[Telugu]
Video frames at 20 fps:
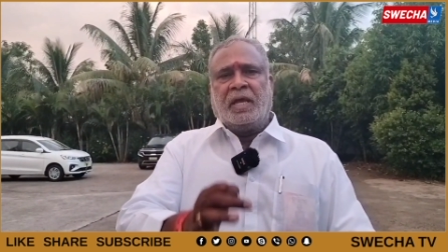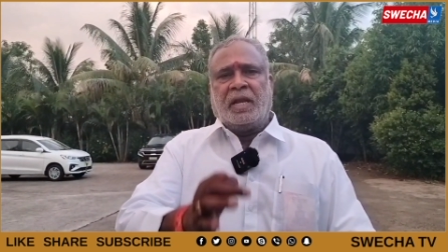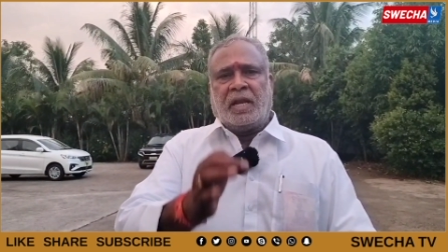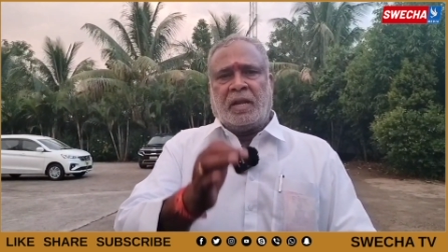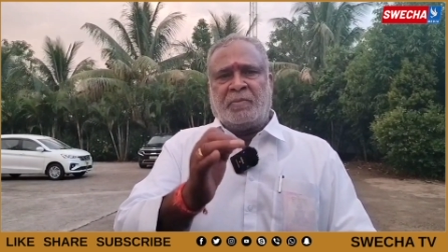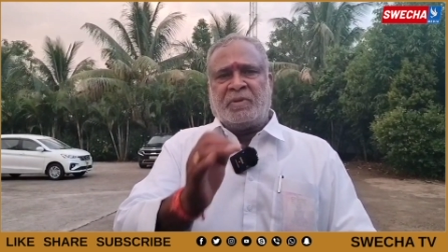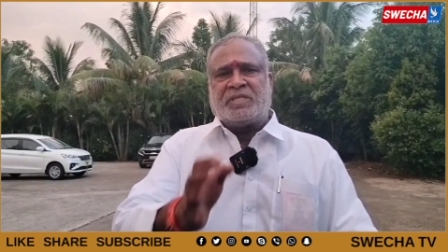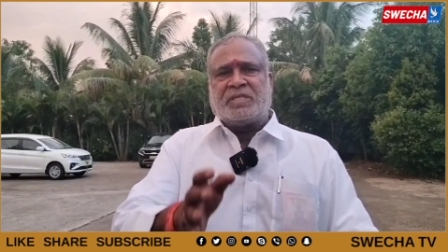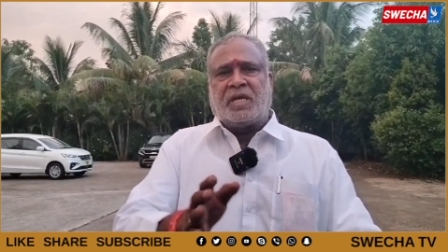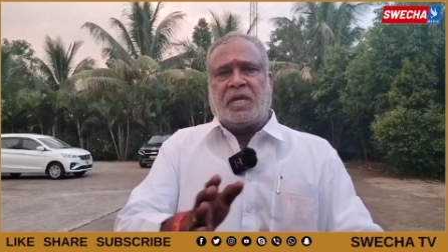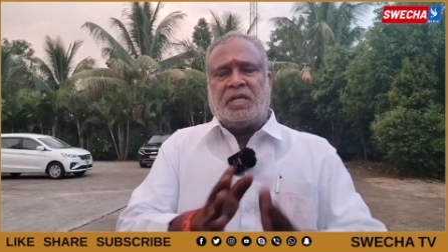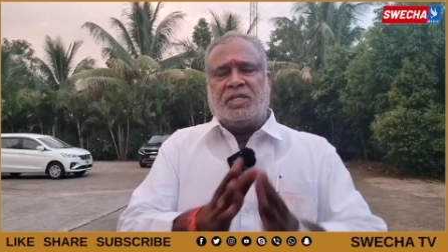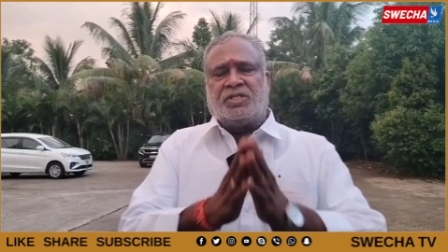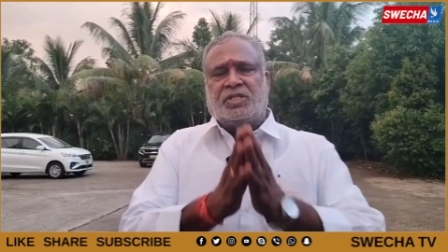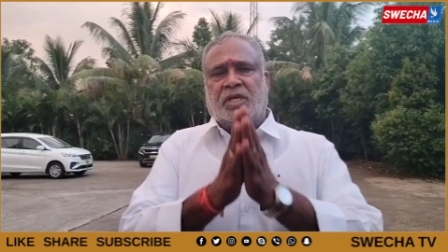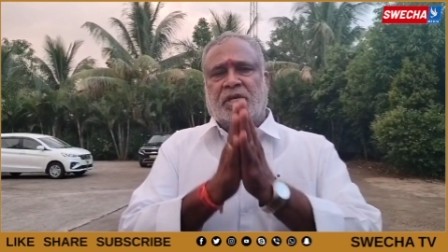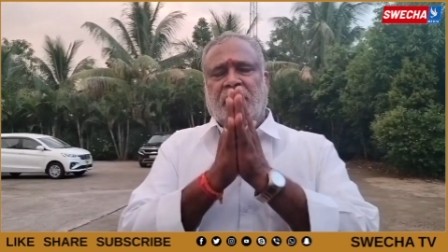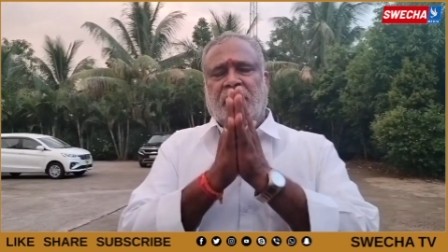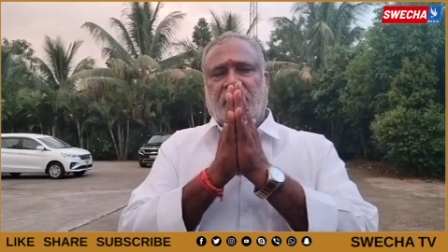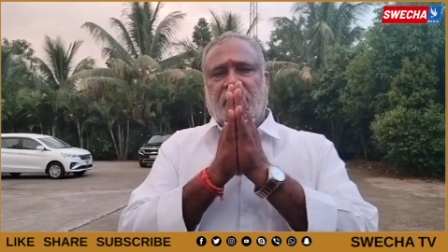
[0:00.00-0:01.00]
నమస్కరించి
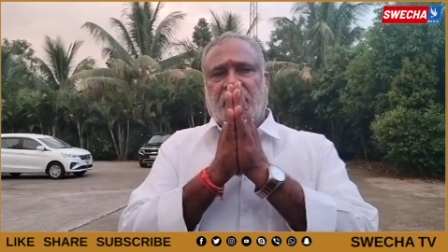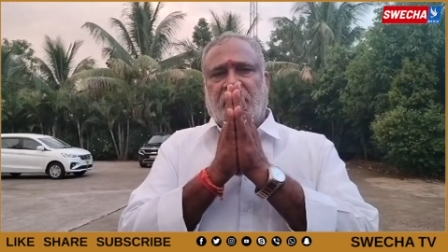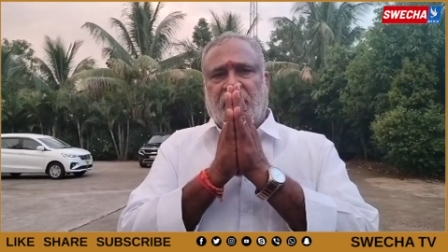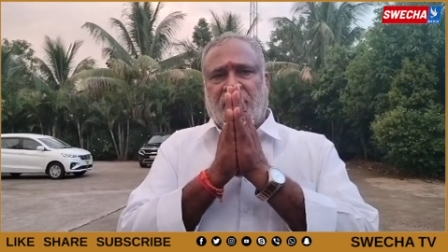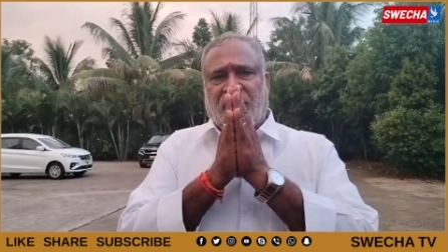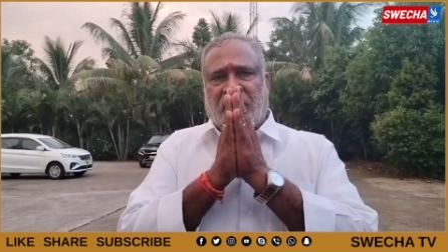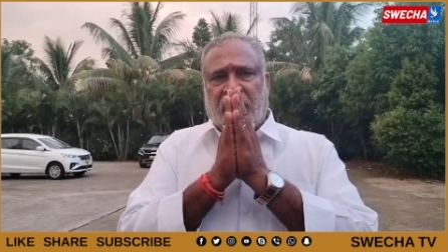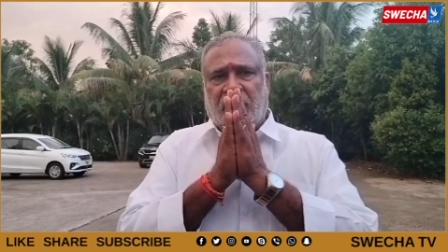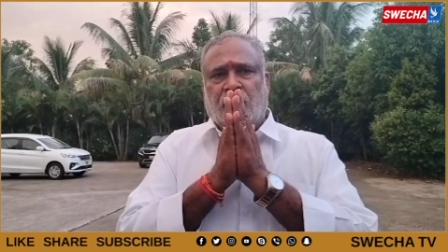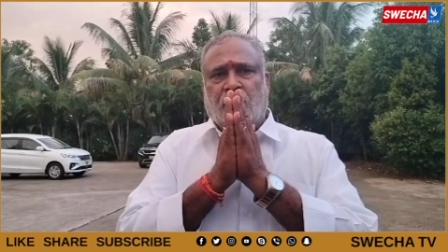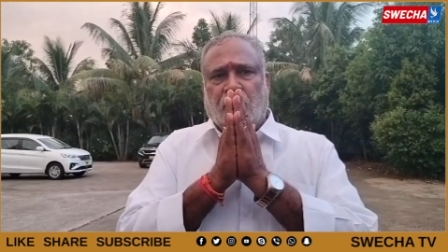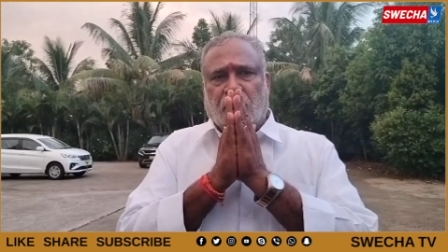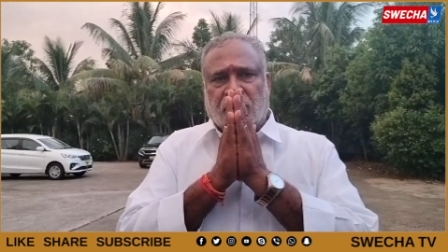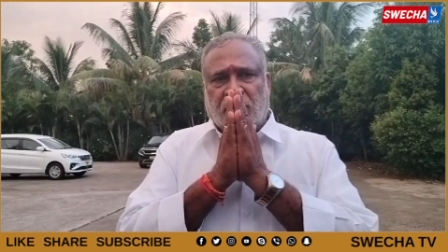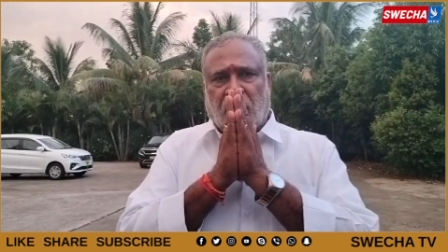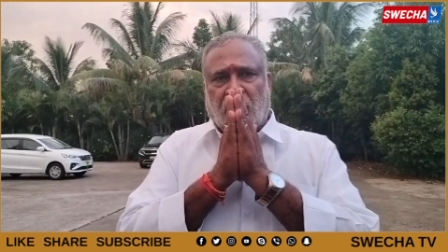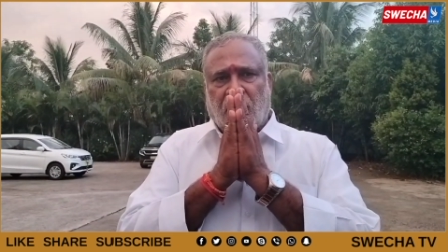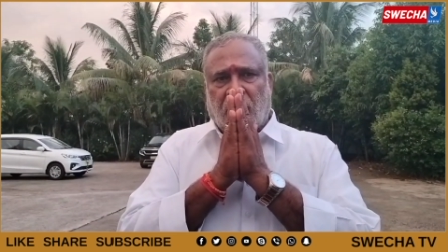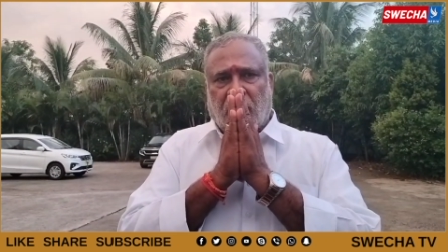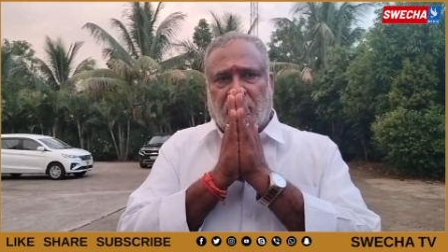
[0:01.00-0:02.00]
నేను వాళ్ళని కోరుతా
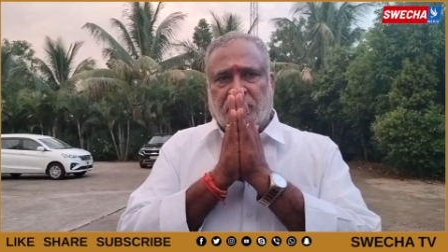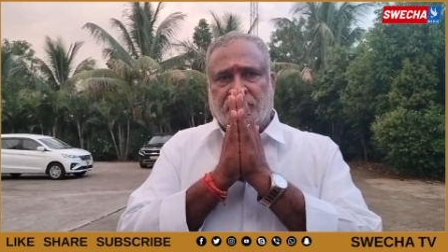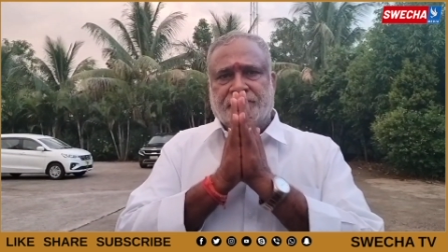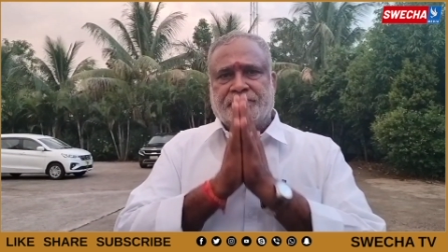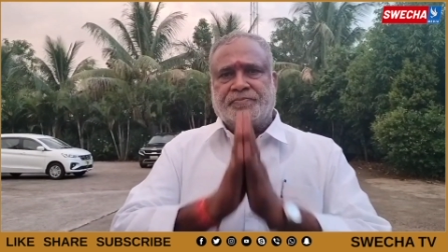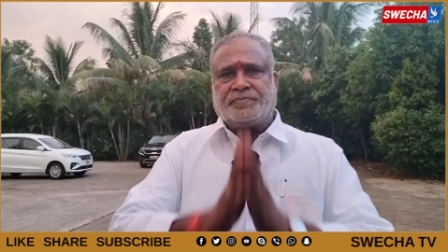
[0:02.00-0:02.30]
ఉన్నాను